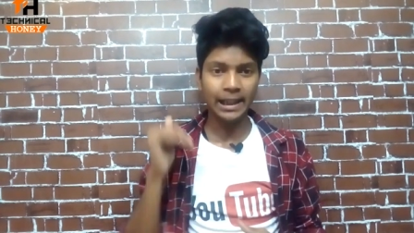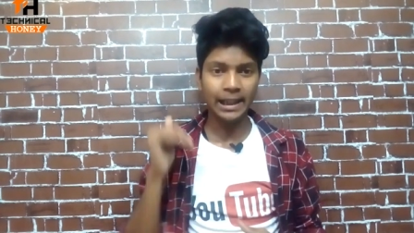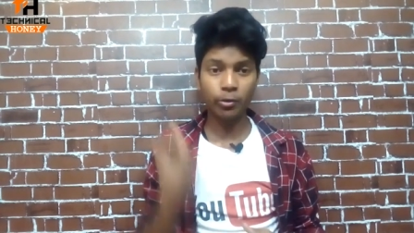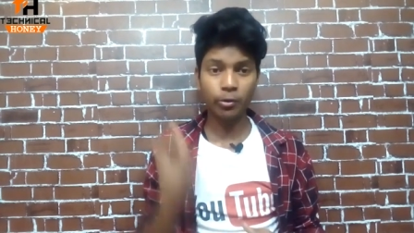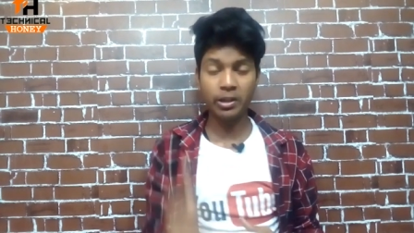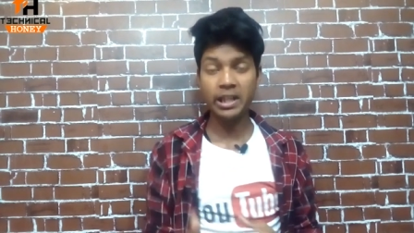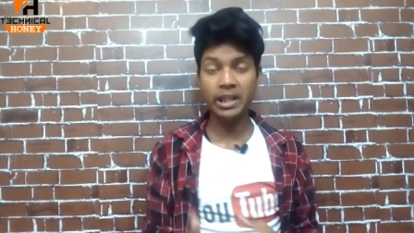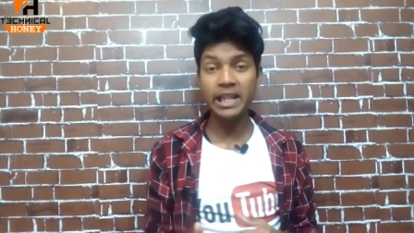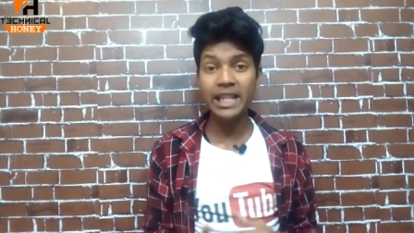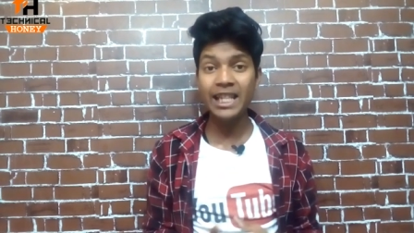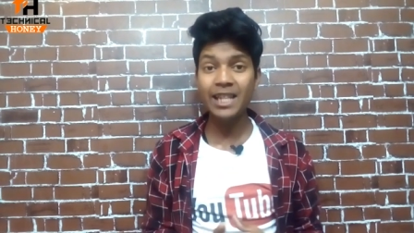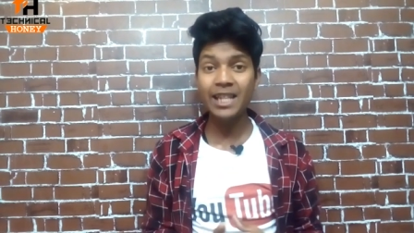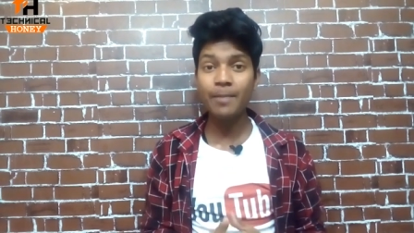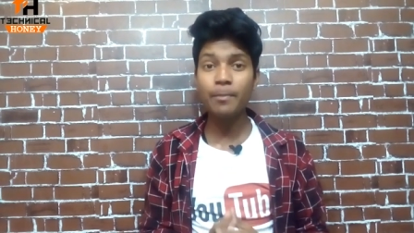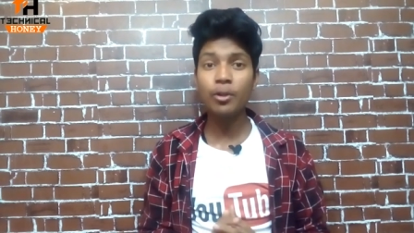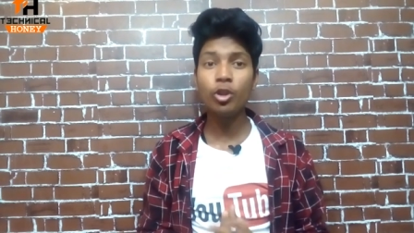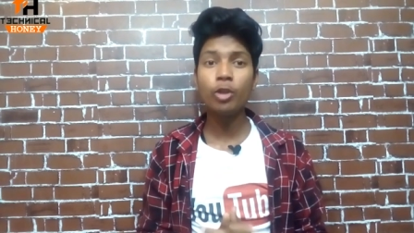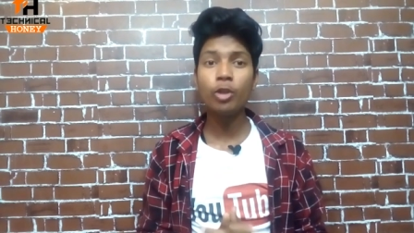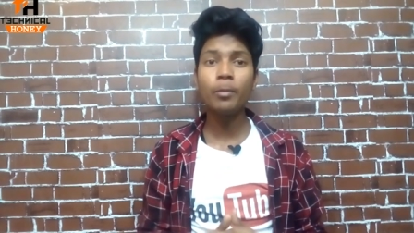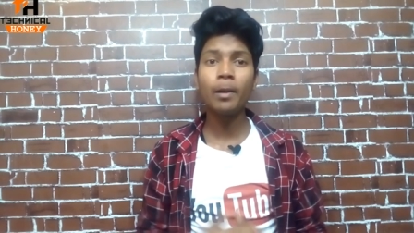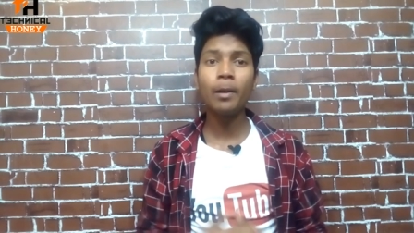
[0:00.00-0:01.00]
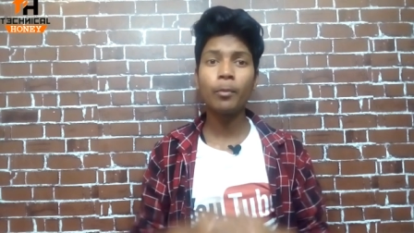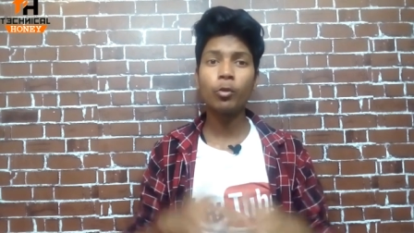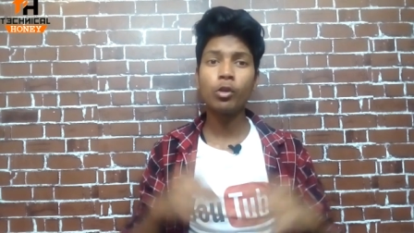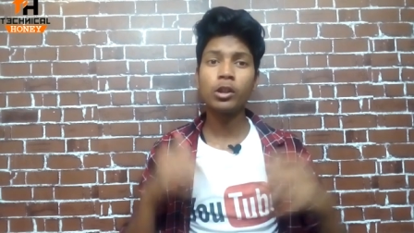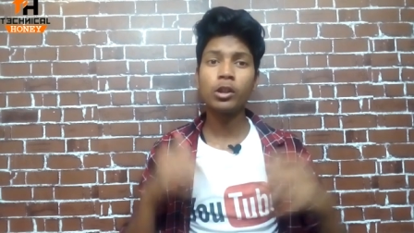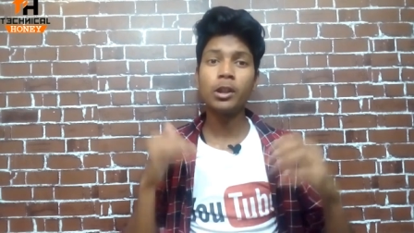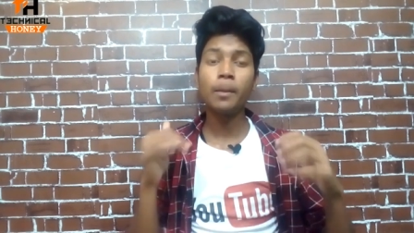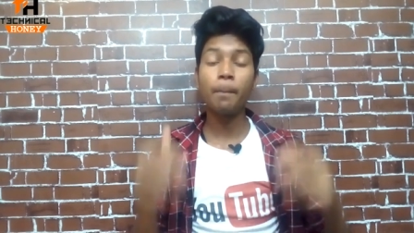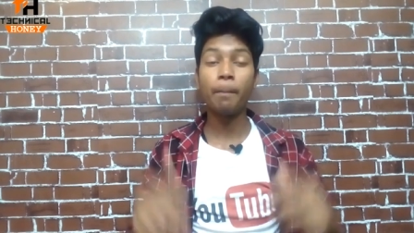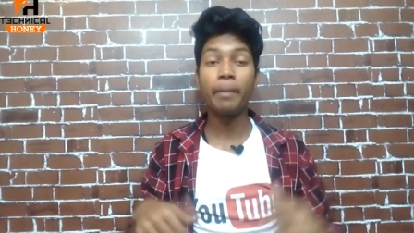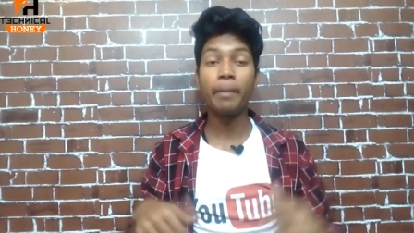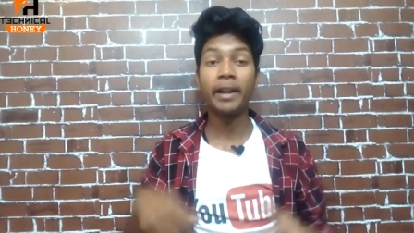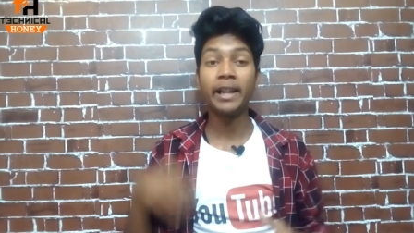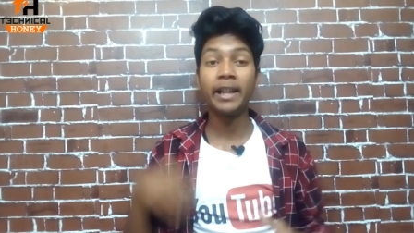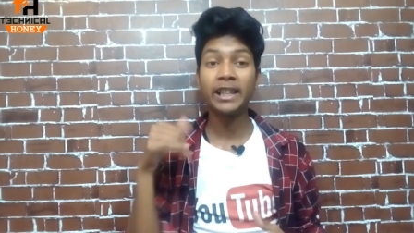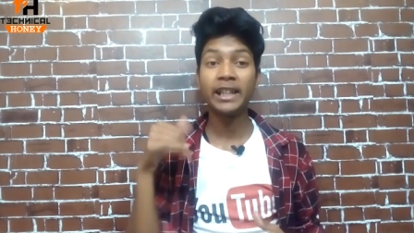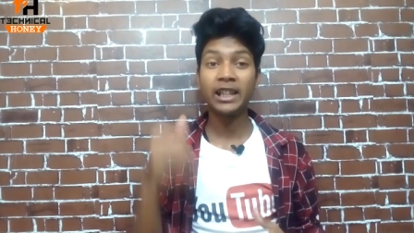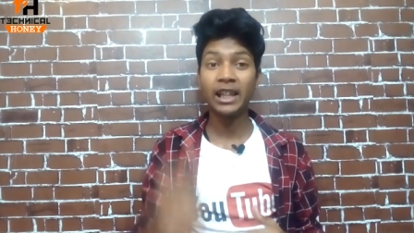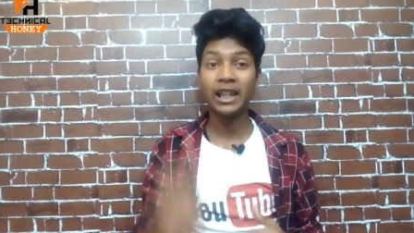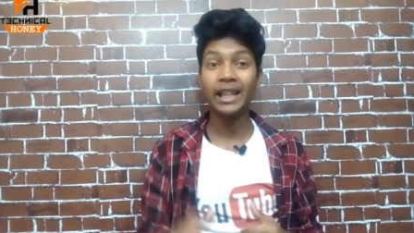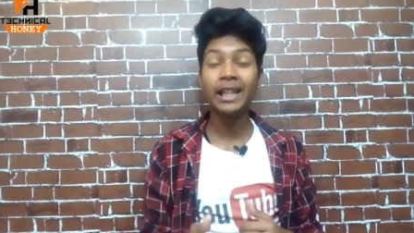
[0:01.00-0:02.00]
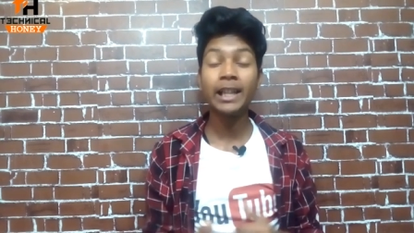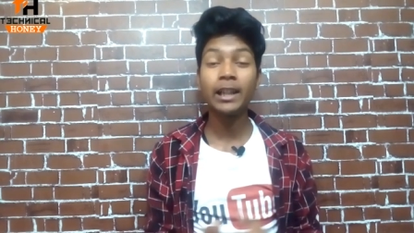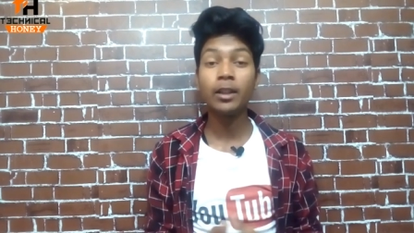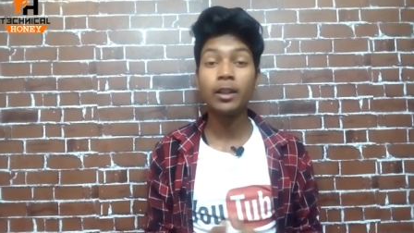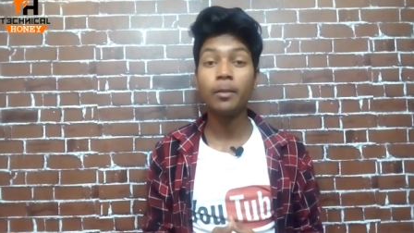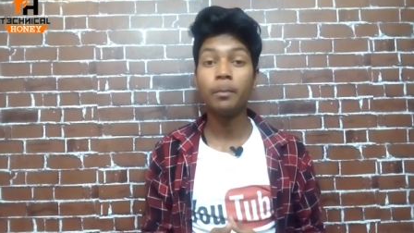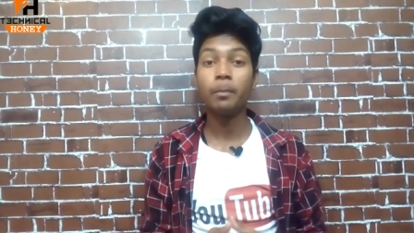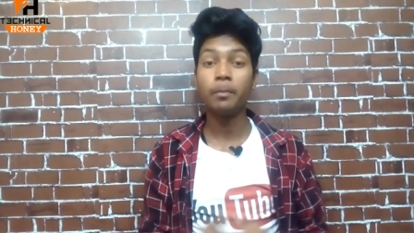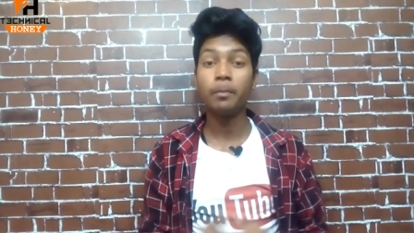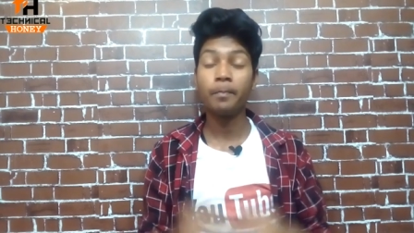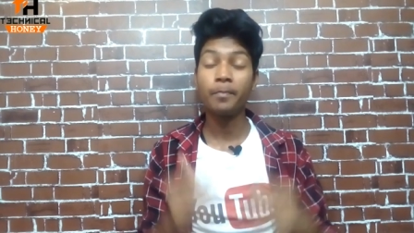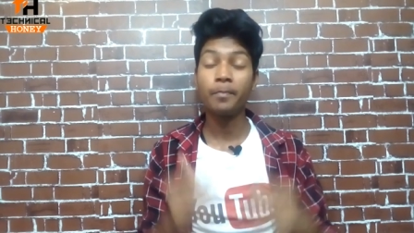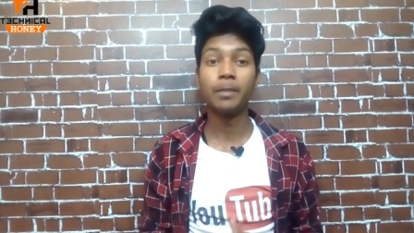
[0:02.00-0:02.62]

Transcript: क्योंकि इस वीडियो में आपको एकदम प्रैक्टिकली एकदम